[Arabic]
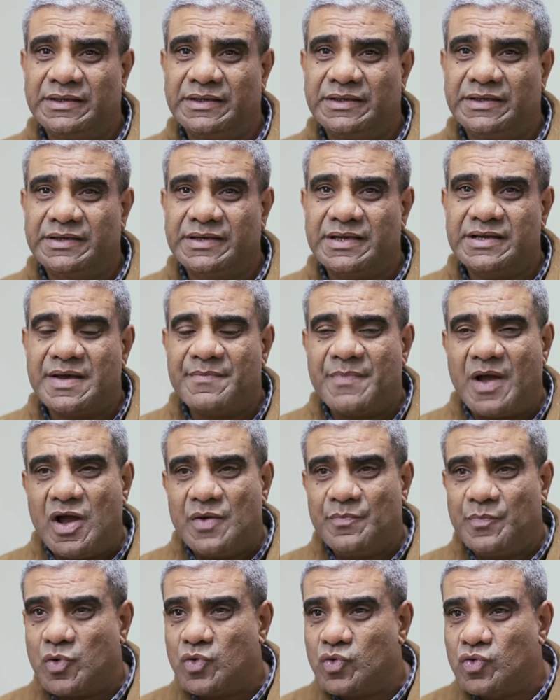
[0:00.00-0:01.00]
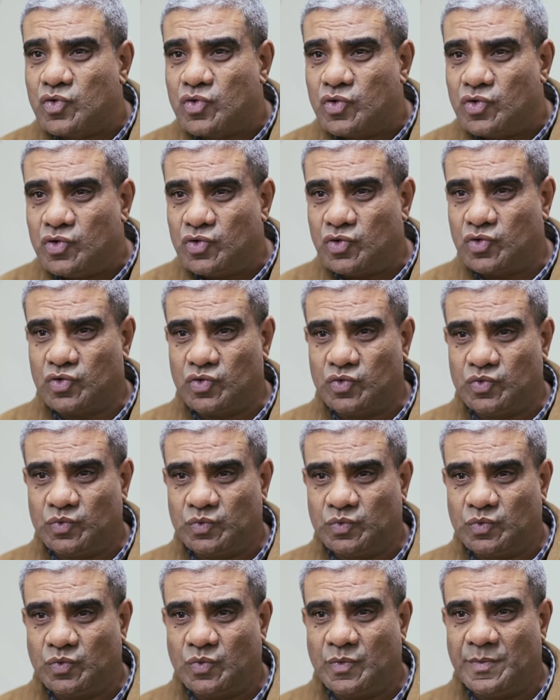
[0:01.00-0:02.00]
لأن أنا بحبكم كلكم
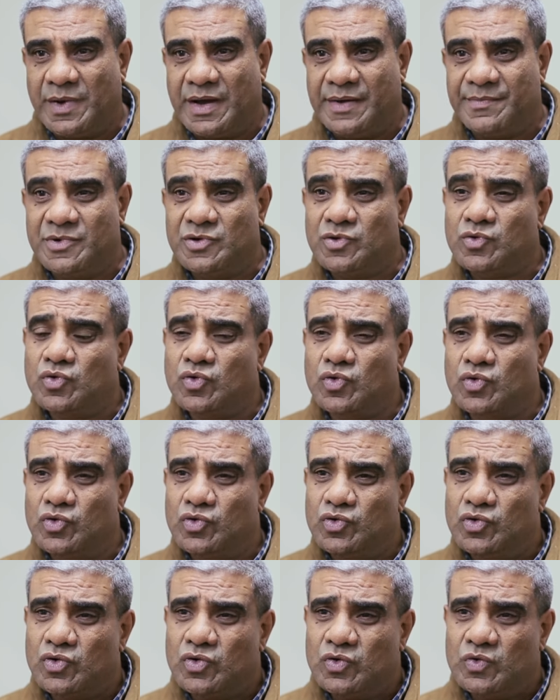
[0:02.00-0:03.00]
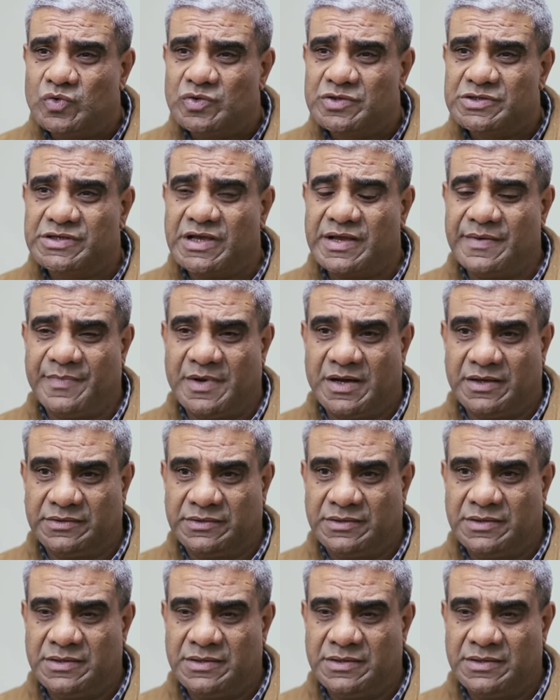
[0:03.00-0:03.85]
ومعاملكم كلكم زي بعض